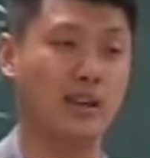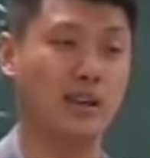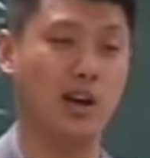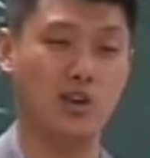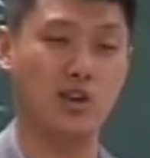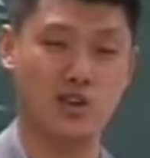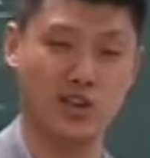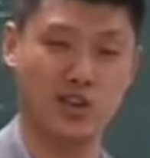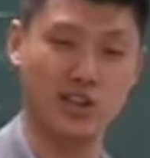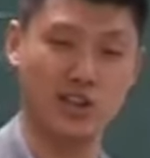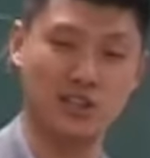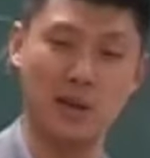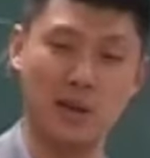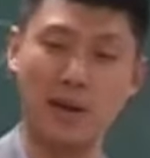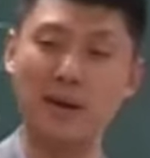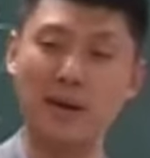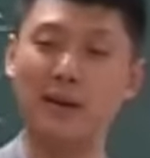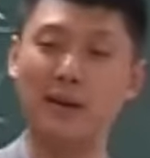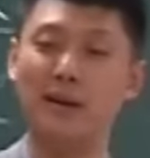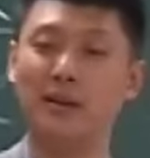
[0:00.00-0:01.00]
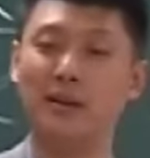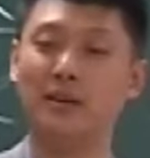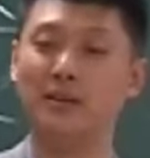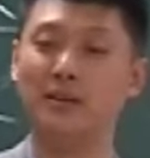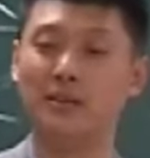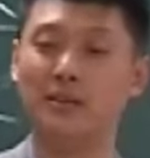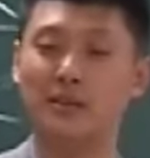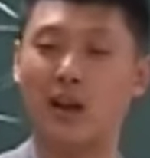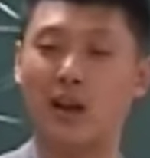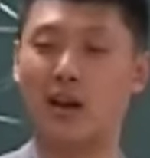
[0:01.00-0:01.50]
然后指定接班人，
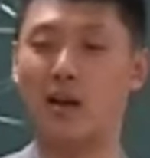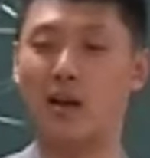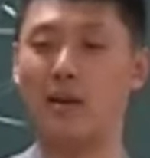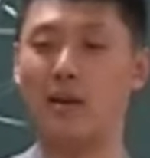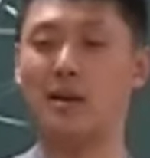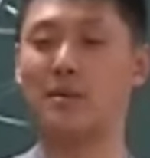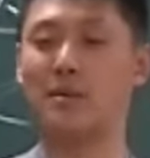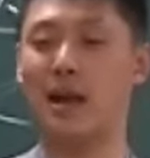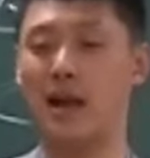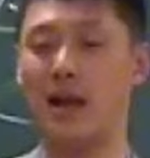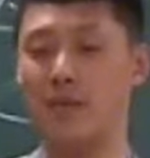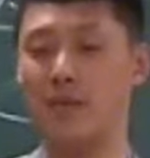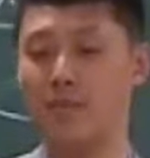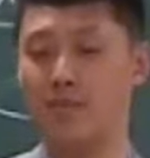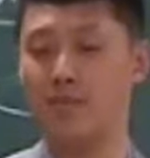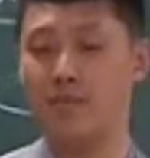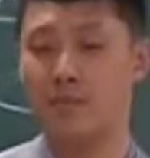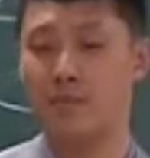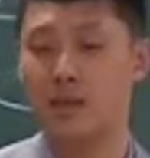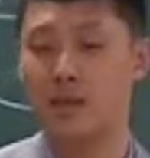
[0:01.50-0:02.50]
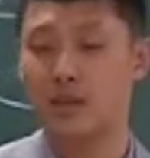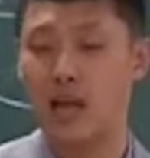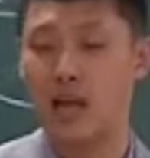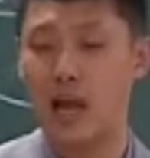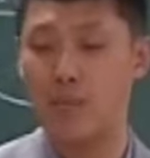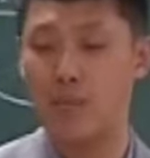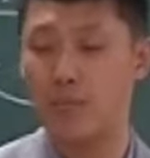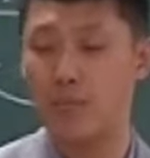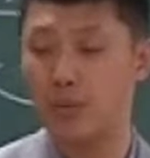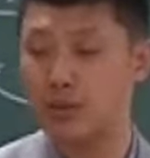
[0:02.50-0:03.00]
但是他没这么干，
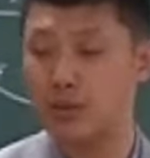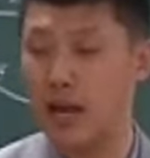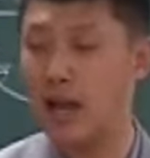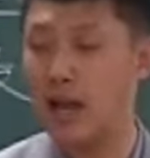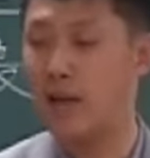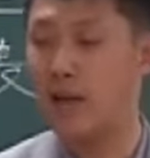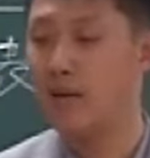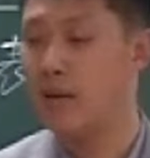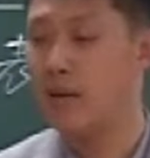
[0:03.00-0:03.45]
他不但